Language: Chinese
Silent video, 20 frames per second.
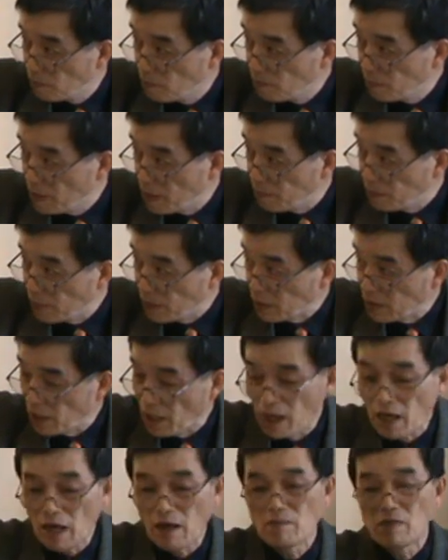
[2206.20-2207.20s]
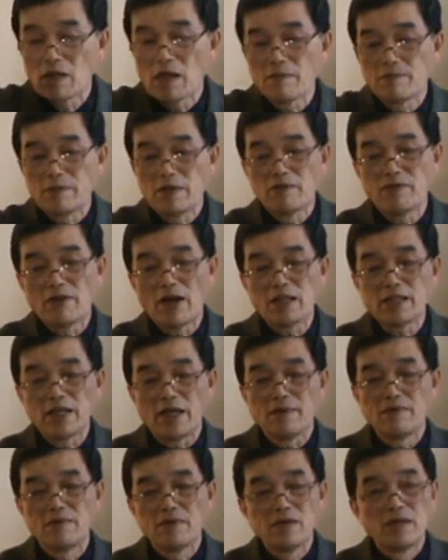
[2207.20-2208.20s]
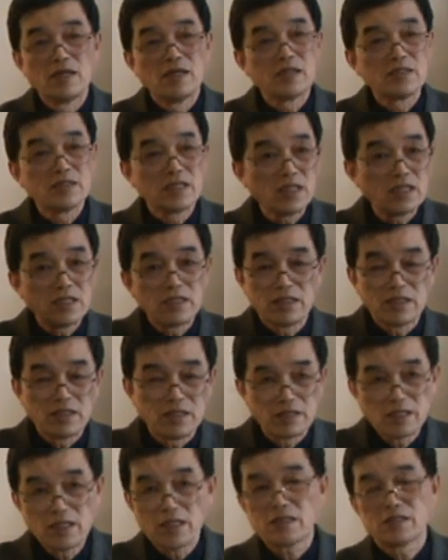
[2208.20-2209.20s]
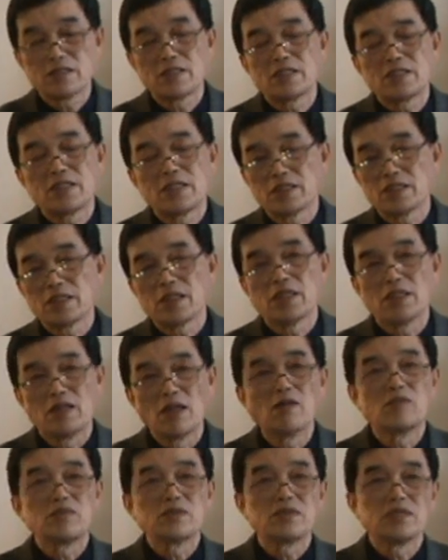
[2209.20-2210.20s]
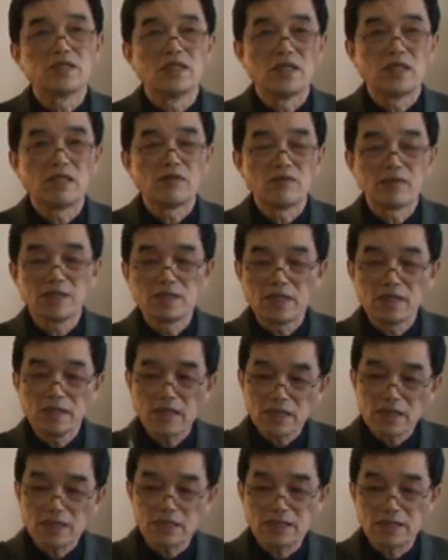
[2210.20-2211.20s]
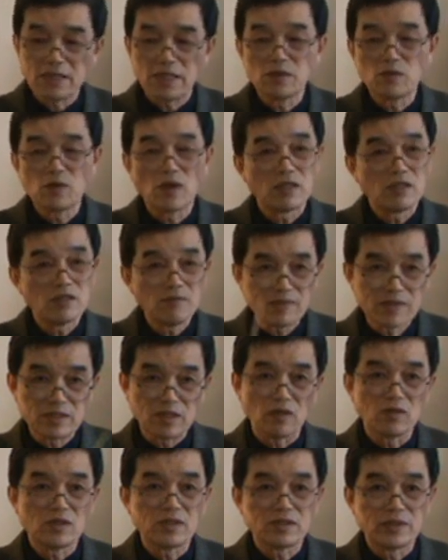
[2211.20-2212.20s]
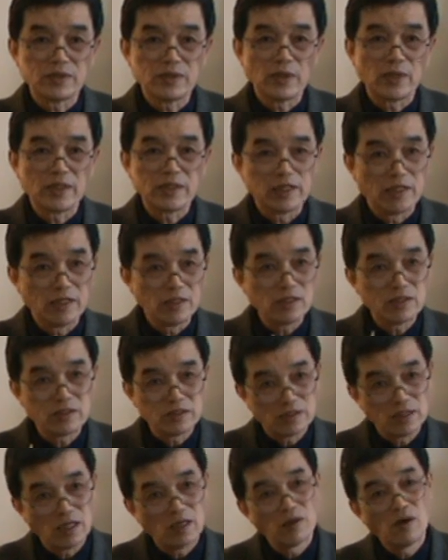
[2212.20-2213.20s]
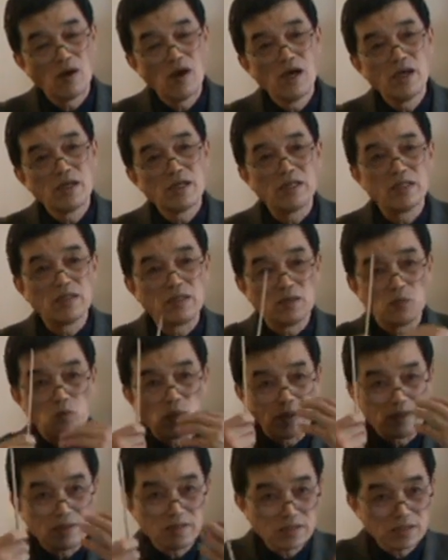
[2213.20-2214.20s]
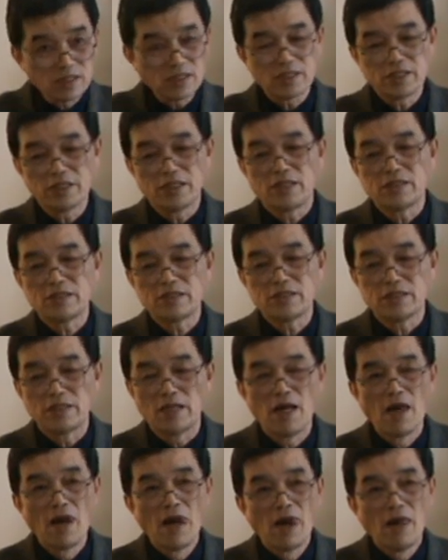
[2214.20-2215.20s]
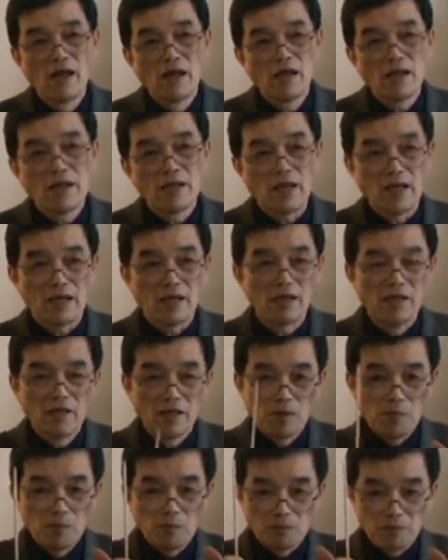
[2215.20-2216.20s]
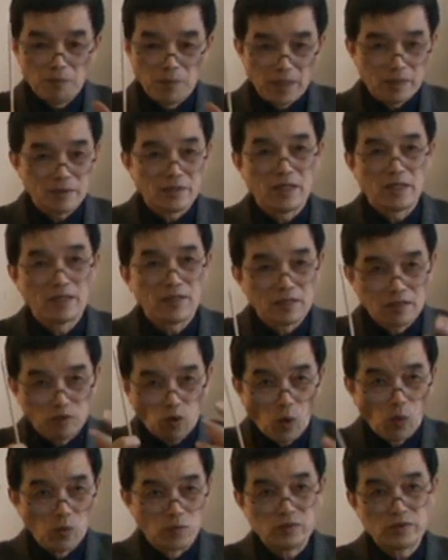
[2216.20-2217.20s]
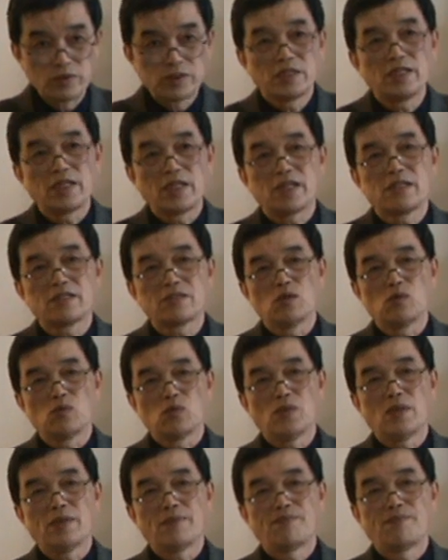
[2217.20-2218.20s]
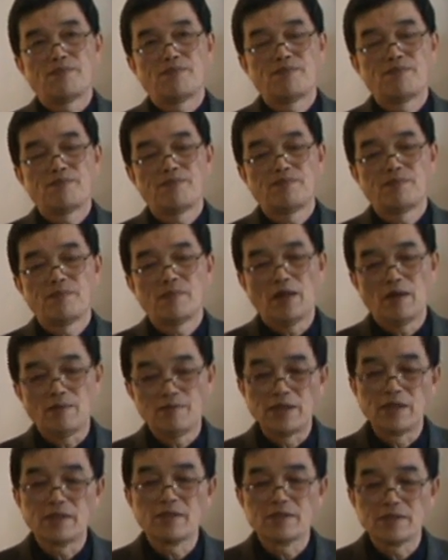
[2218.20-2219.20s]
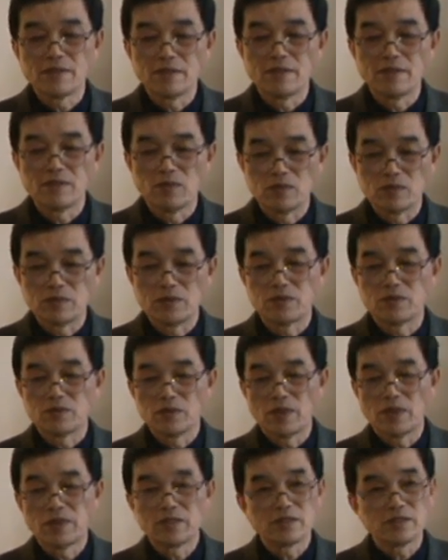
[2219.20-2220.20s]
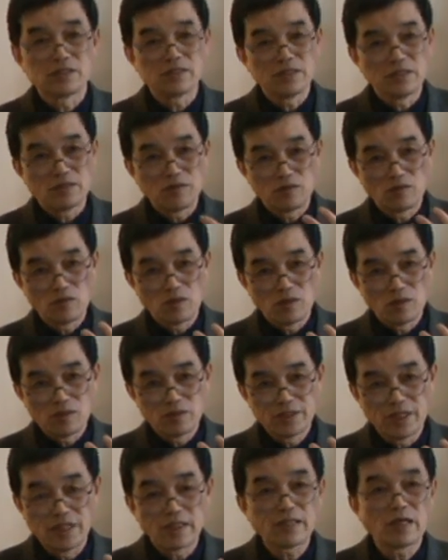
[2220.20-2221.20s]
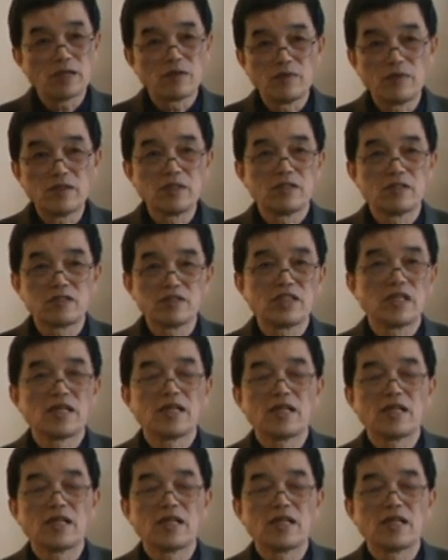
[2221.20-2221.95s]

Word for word: 命名的《汉姆拉比法典》，这这个事情是很了不起的，因为在那个时间段、那么早的时间，人类知道以文字的形式来变成统治的一个手段，啊，变成自己统治的手段，就是相当于制定